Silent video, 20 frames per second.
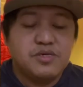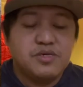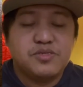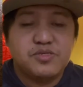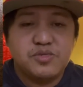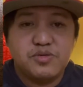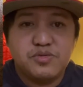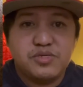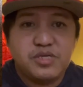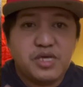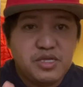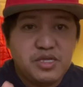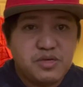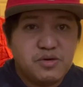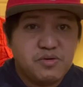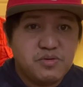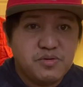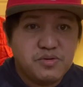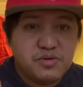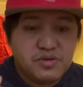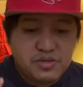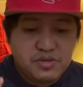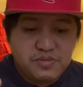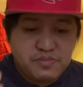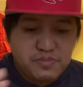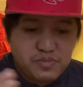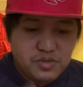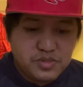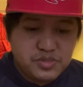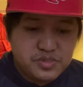So, sa inyo,
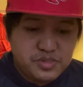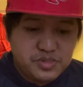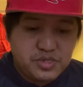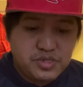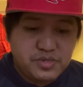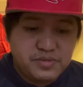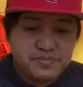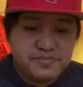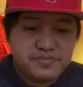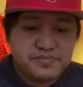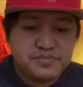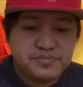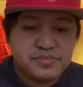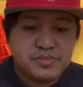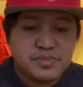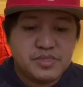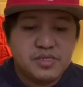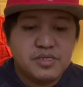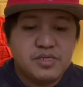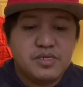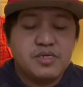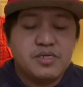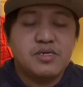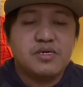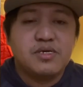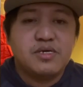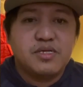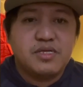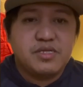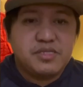butcher.
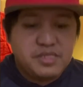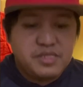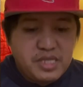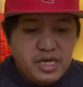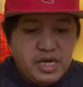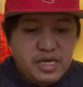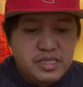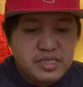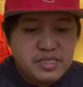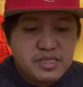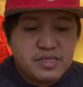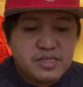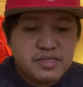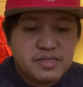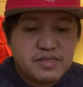Date.